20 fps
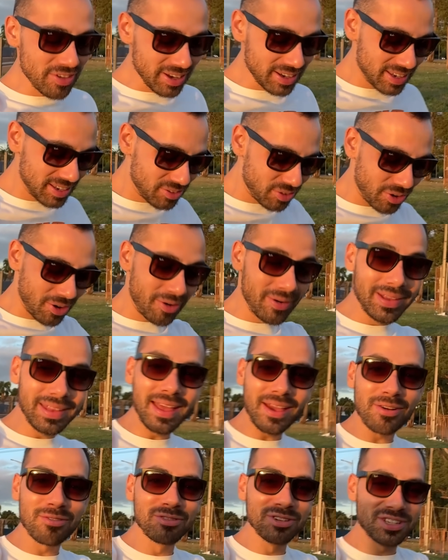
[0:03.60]
aqui trocar uma
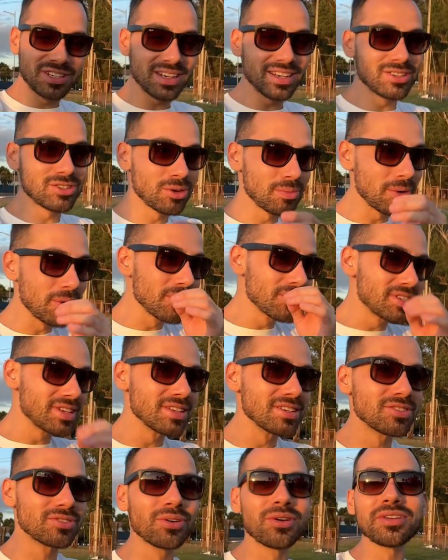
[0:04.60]
ideia com vocês sobre a
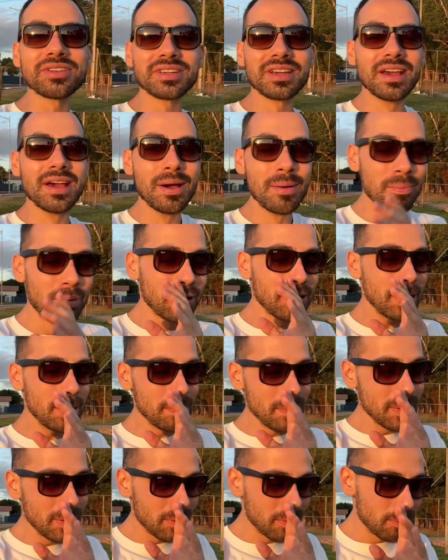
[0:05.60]
812, porque,
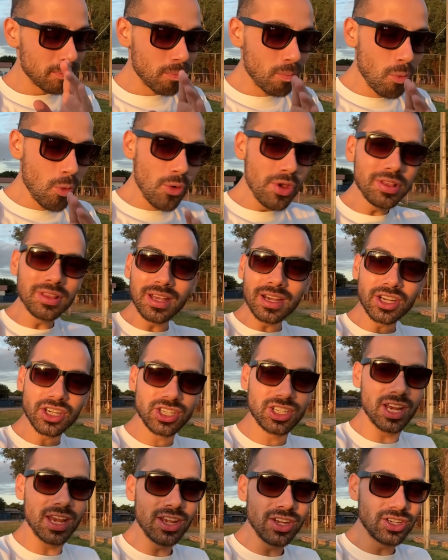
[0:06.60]
meu, muita
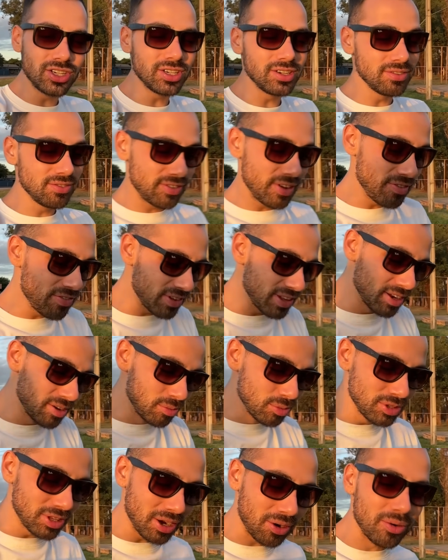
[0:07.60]
gente vem falando
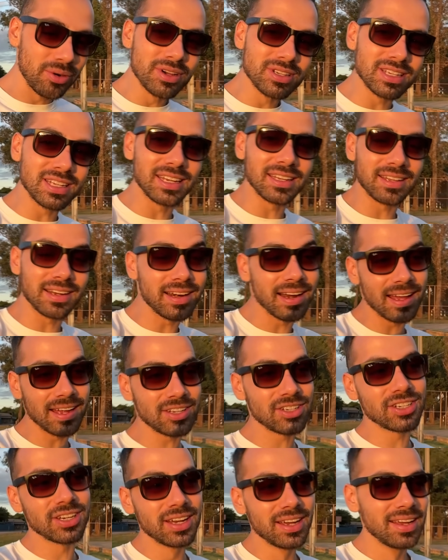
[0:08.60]
muita coisa na
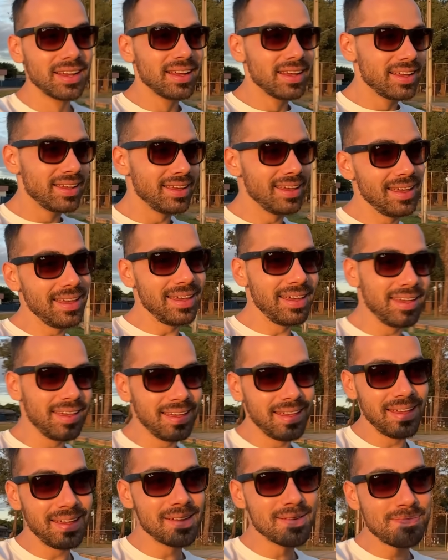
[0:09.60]
internet
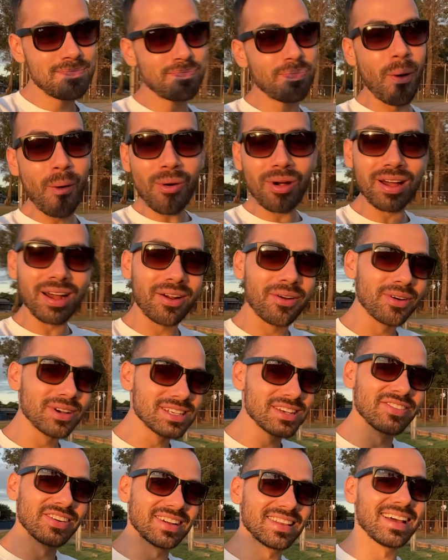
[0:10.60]
e pouca
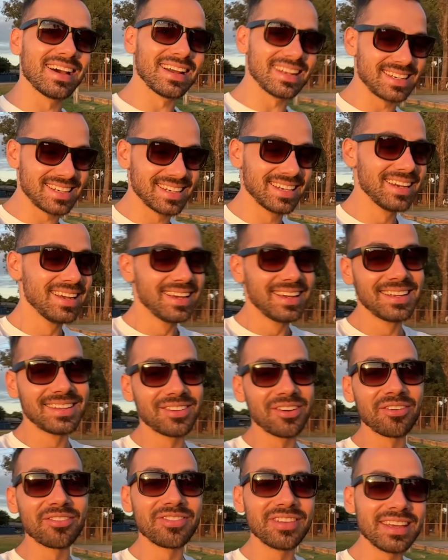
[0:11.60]
coisa é verdade.
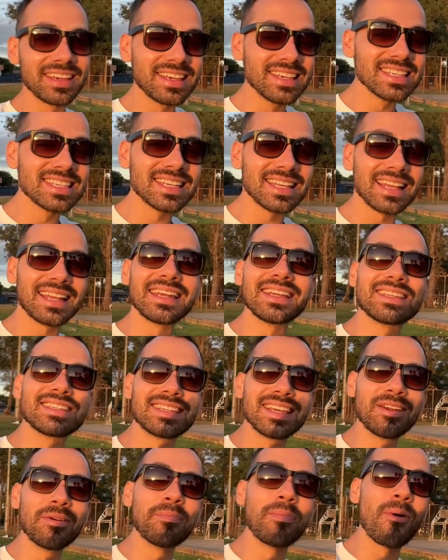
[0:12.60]
Então eu vim aqui
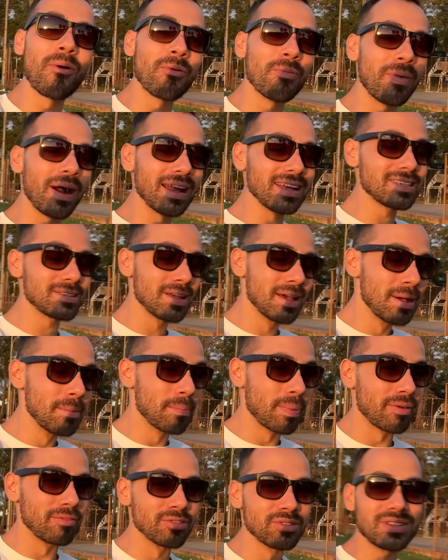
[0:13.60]
esclarecer um pouco mais
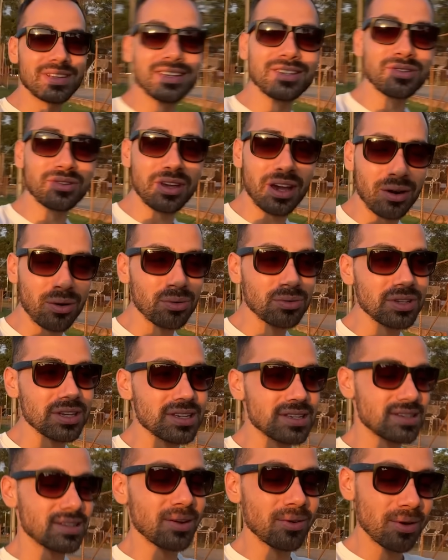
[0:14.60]
para vocês o que
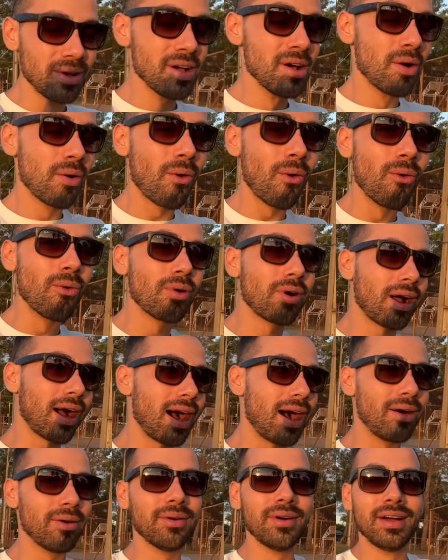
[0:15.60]
aconteceu com o
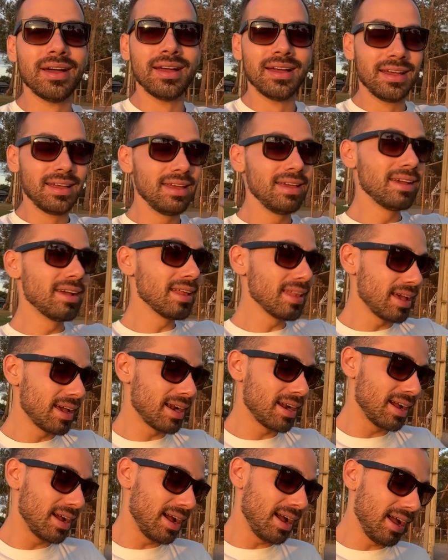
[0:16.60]
carro. E
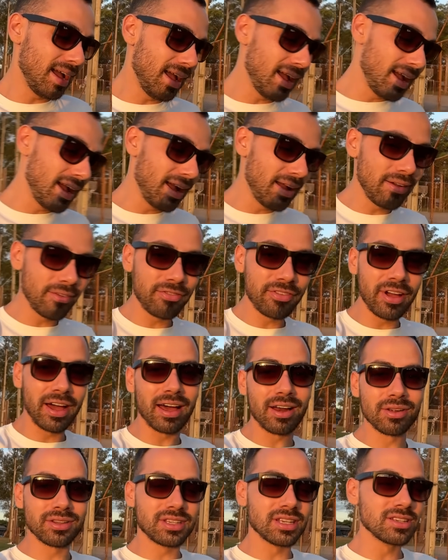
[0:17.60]
galera, a, a
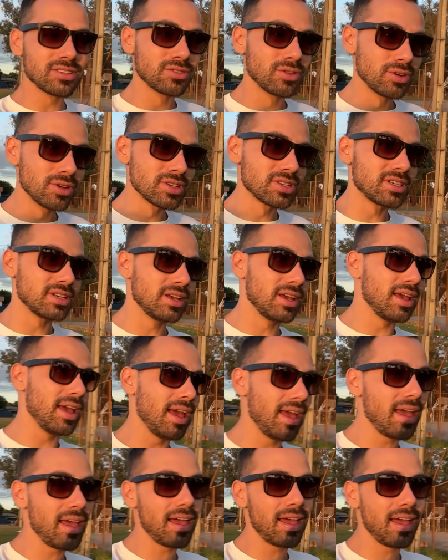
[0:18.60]
Ferrari 812
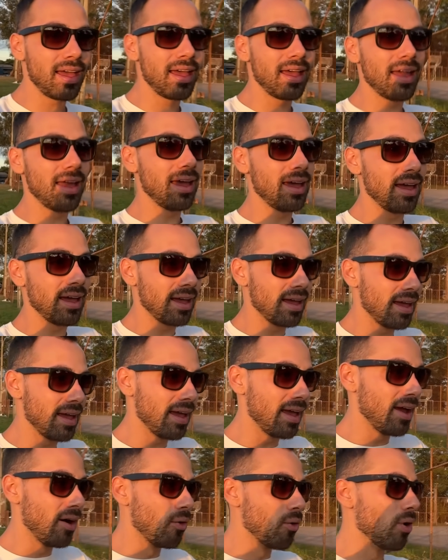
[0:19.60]
é,
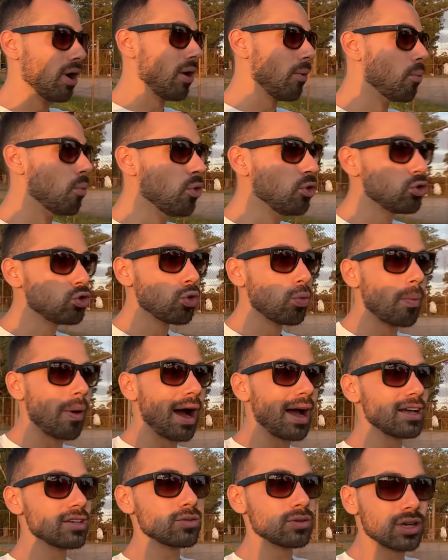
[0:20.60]
é, é muito
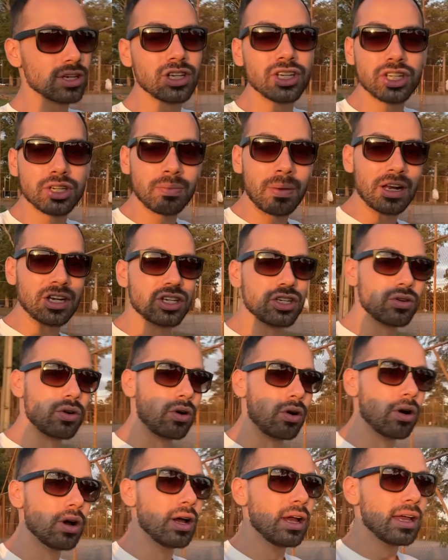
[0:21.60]
mais do que a gente
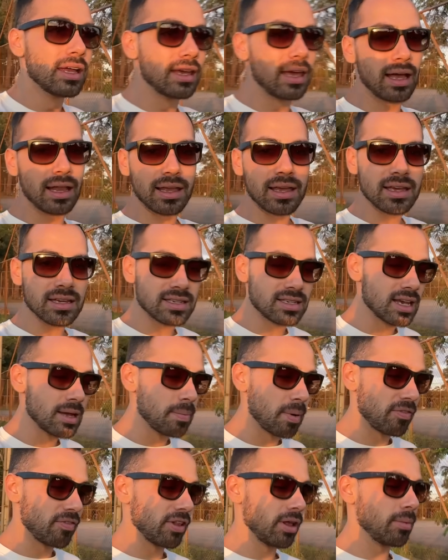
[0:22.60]
imaginou que ela ia ser,
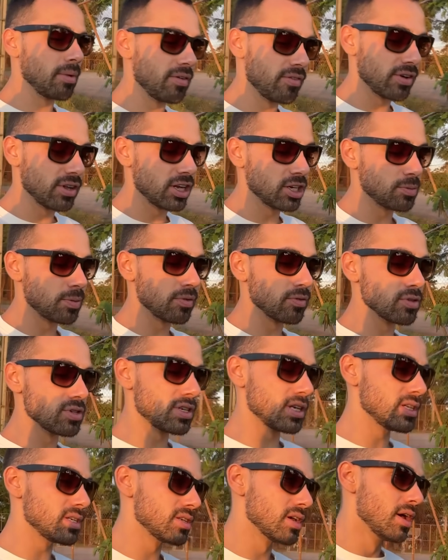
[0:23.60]
para falar bem a verdade para
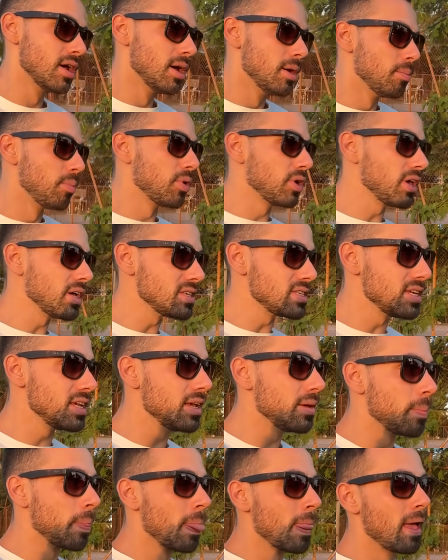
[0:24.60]
vocês. Porque
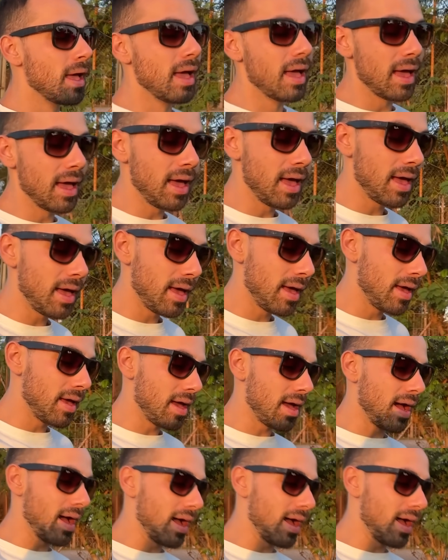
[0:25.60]
assim, é,